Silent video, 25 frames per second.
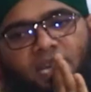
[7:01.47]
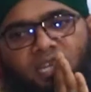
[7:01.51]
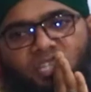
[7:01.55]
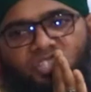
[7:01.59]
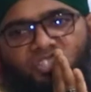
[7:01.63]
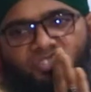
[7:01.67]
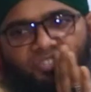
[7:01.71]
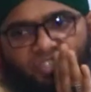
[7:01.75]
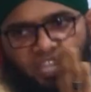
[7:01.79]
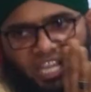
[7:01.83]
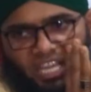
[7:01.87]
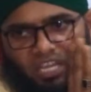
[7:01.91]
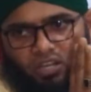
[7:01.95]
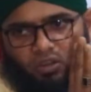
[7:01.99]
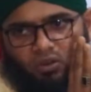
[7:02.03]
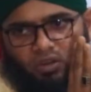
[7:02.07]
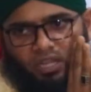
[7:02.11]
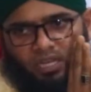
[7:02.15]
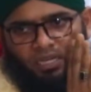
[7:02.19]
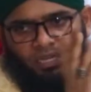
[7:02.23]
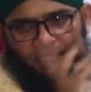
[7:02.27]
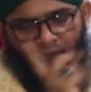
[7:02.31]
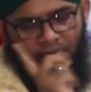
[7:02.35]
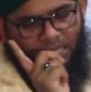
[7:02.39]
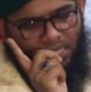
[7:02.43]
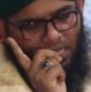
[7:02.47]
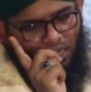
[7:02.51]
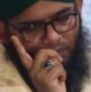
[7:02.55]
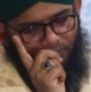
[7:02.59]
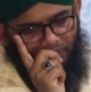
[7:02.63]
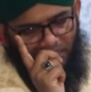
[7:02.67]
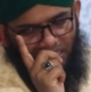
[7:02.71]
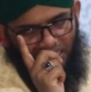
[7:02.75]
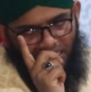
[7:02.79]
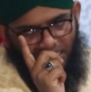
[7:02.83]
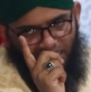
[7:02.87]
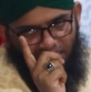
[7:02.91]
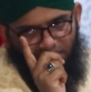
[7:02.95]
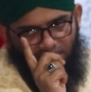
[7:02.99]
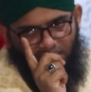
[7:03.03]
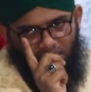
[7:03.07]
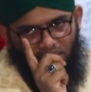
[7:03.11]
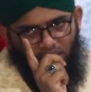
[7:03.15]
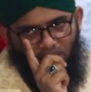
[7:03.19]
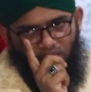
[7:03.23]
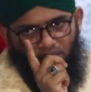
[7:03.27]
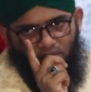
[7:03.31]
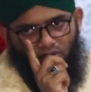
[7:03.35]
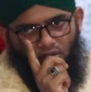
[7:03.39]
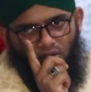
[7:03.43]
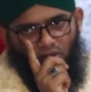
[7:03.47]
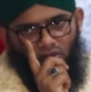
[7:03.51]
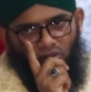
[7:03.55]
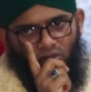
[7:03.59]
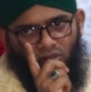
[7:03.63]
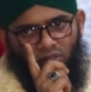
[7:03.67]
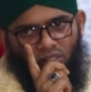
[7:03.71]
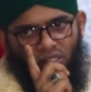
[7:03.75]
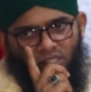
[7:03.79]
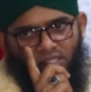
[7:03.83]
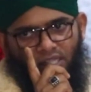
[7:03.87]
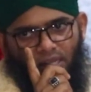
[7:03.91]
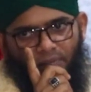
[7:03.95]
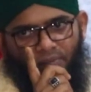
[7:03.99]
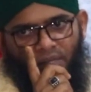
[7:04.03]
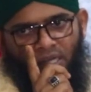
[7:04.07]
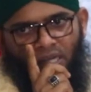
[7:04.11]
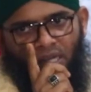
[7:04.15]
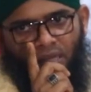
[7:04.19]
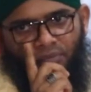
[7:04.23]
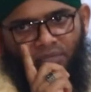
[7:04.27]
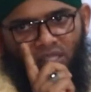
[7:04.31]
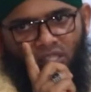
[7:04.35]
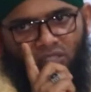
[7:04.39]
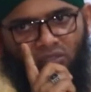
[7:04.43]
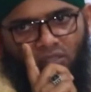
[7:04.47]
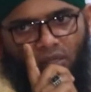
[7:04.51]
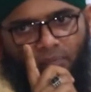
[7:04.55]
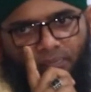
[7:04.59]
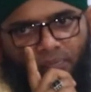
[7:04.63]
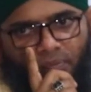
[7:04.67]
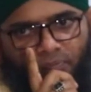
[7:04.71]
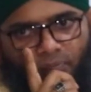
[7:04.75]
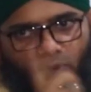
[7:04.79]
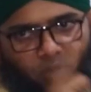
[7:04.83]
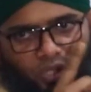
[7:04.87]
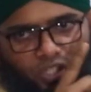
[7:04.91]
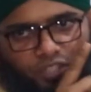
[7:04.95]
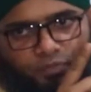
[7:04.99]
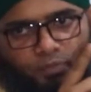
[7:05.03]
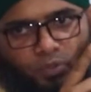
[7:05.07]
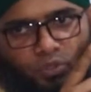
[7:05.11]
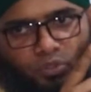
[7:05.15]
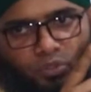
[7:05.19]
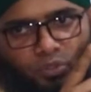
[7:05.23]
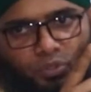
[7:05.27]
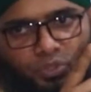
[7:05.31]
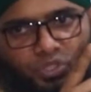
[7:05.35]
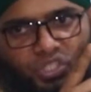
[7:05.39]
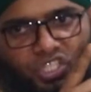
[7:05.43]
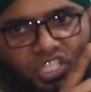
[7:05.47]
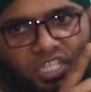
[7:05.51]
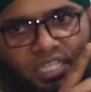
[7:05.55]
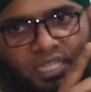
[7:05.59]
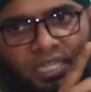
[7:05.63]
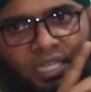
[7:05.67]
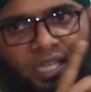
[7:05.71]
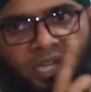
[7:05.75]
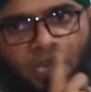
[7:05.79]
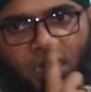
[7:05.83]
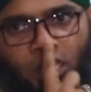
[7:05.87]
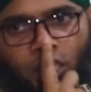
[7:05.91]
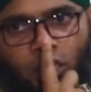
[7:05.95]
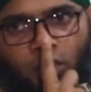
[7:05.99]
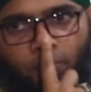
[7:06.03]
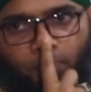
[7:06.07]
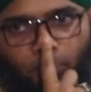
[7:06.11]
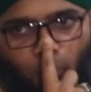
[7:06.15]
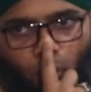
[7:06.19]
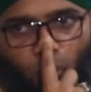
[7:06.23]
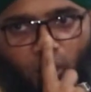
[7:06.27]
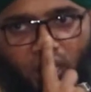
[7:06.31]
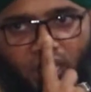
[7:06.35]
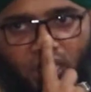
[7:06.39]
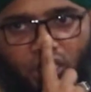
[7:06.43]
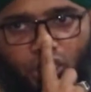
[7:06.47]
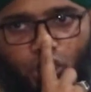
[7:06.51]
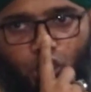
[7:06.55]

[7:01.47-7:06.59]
এখানে স্ট্রে করেন আপনারা এখান থেকে অন্যত্রে যাবেন না আমি কিন্তু পুলিশ ফোন করছি পরে